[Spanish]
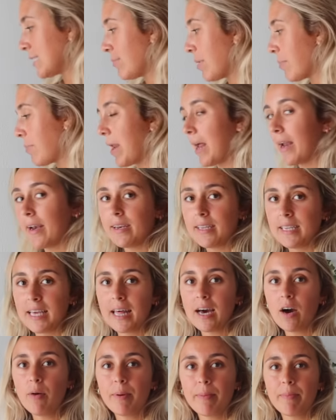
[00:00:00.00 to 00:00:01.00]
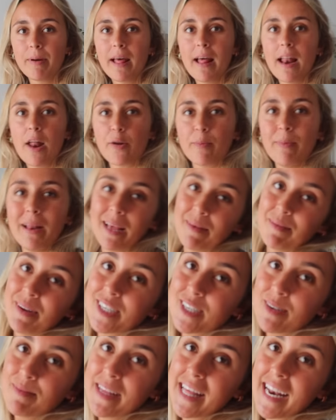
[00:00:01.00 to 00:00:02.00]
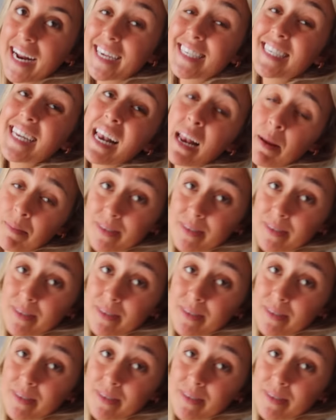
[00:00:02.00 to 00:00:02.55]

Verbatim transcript: es mi plan. Ya he dejado preparada la ropa del gimnasio de mañana, que es la